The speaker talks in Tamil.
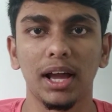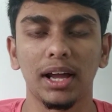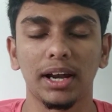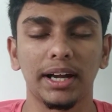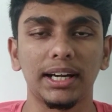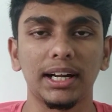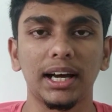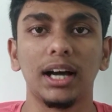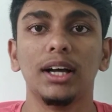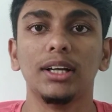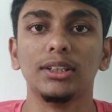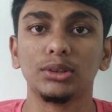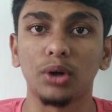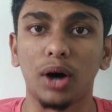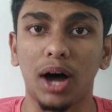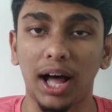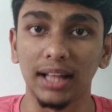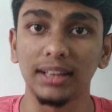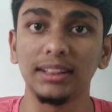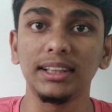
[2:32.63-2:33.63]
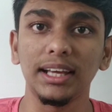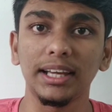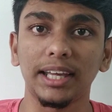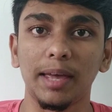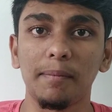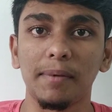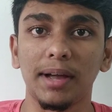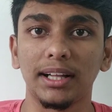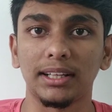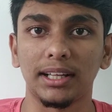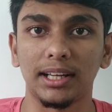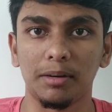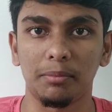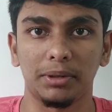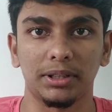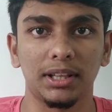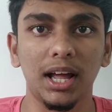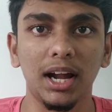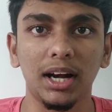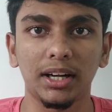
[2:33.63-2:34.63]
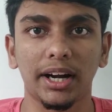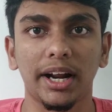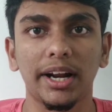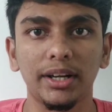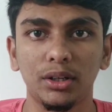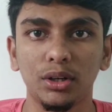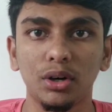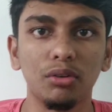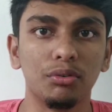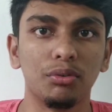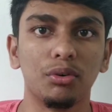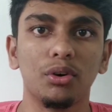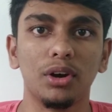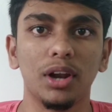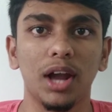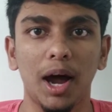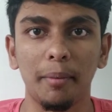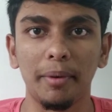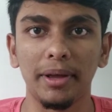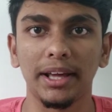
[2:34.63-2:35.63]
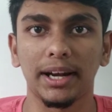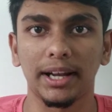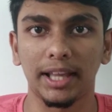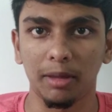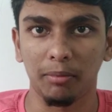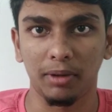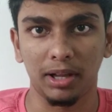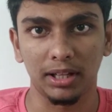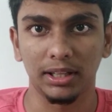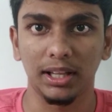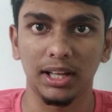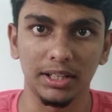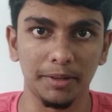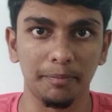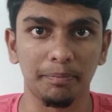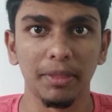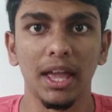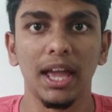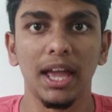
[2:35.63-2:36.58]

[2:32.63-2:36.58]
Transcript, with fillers: ரைட்டா ஸோ அந்த கெமிக்கல் என்ன பார்த்தீங்கன்னா ட்ரைட்டோஃபோல் அப்படிங்கிற கெமிக்கல் தான் அது